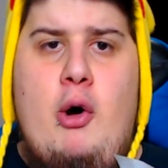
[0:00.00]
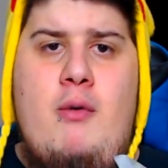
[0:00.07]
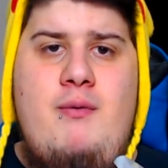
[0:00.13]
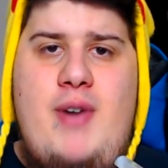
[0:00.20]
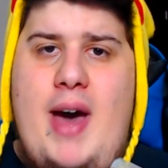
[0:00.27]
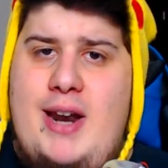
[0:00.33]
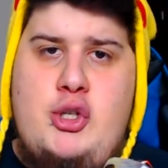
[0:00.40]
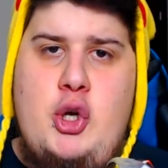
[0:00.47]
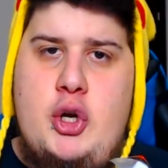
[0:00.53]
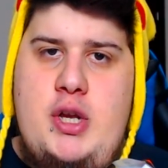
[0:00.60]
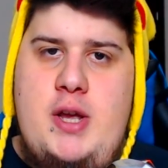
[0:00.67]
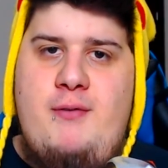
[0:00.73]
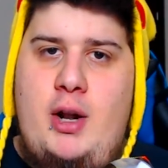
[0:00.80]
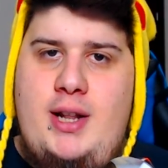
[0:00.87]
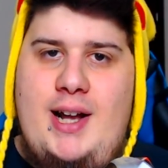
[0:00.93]
un verso
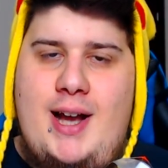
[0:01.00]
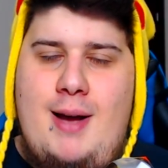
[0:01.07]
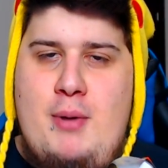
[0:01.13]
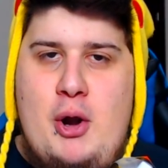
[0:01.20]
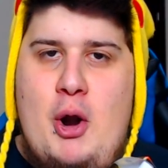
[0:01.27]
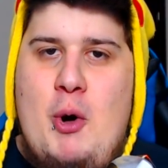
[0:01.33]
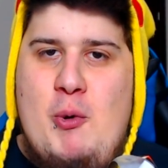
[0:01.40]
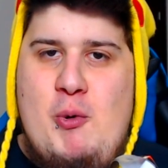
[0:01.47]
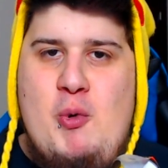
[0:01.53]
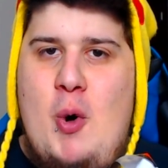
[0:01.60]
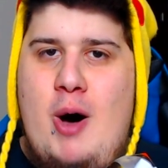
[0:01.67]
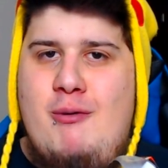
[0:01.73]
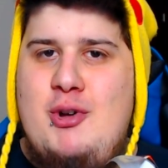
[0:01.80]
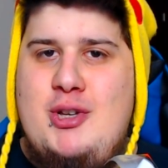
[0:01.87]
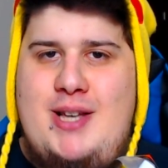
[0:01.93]
ogni volta che aprirò un
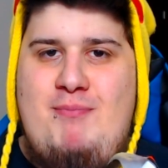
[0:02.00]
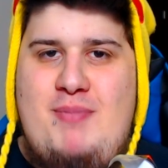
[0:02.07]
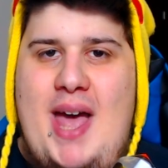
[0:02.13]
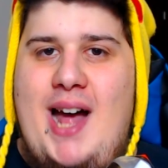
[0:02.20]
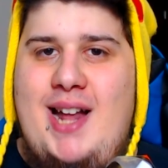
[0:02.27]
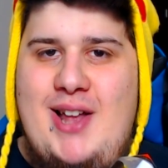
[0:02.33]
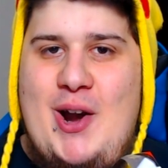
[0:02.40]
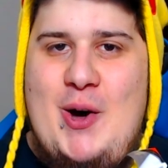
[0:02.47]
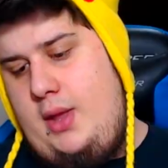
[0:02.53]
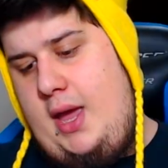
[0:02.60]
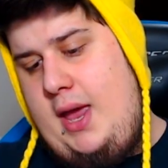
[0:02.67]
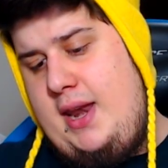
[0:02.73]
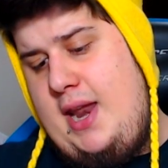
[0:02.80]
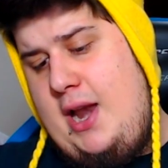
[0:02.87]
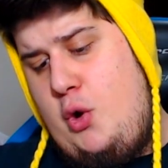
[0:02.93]
uovo, sappiatelo.
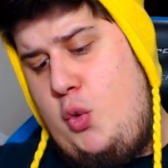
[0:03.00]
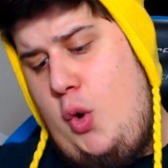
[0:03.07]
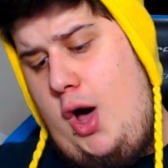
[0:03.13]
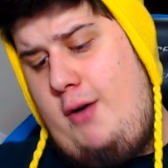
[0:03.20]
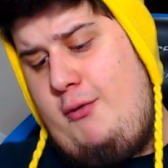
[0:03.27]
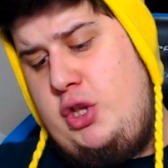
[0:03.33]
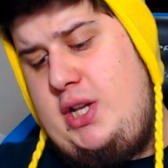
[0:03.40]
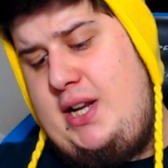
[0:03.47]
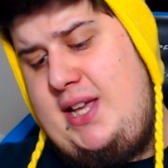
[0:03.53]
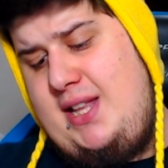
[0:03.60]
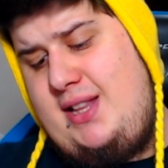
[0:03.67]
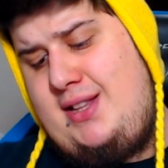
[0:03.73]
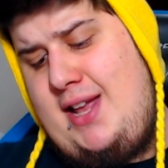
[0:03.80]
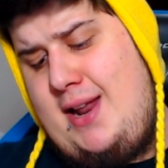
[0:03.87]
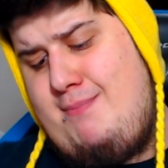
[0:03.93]
E nell'uovo di
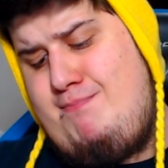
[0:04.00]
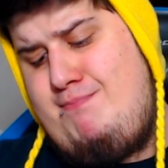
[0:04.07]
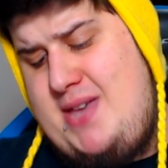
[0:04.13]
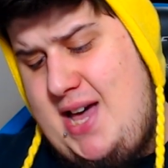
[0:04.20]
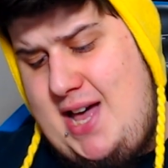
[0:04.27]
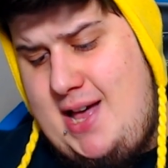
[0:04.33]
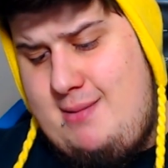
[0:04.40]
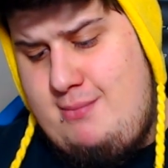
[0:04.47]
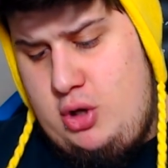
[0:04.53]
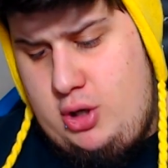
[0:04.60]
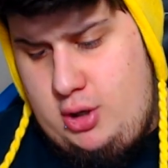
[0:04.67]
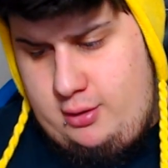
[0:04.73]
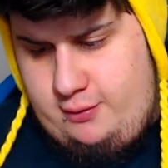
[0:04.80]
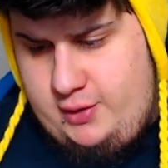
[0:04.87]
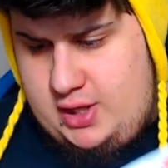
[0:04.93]
Litten
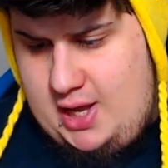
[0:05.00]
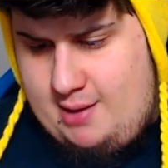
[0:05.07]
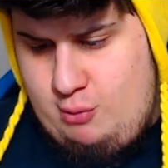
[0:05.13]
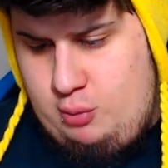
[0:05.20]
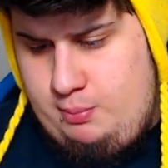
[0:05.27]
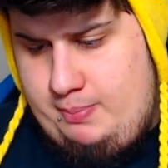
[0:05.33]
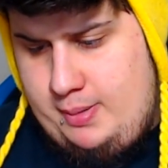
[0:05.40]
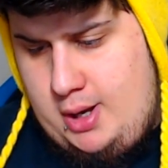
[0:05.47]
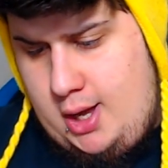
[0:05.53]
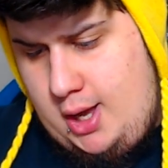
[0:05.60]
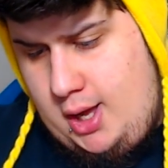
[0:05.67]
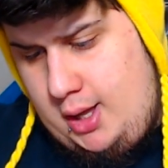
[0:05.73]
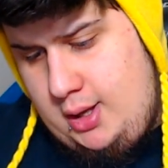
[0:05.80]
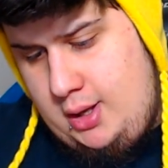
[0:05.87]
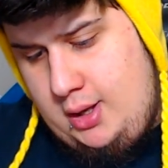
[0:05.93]
abbiamo... Vediamo un
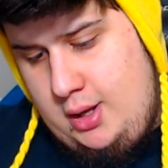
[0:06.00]
po'...